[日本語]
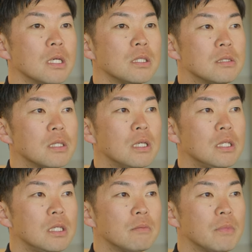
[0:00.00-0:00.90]
実際
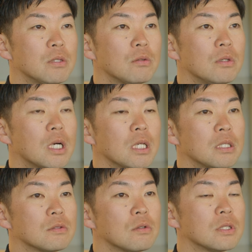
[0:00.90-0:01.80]
に、人の中
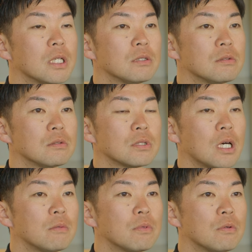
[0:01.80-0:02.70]
に存在する
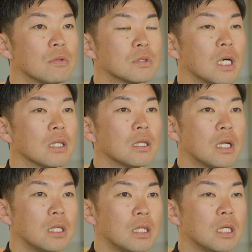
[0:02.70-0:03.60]
細胞を使った
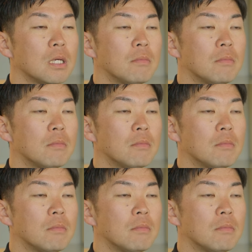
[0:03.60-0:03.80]
り、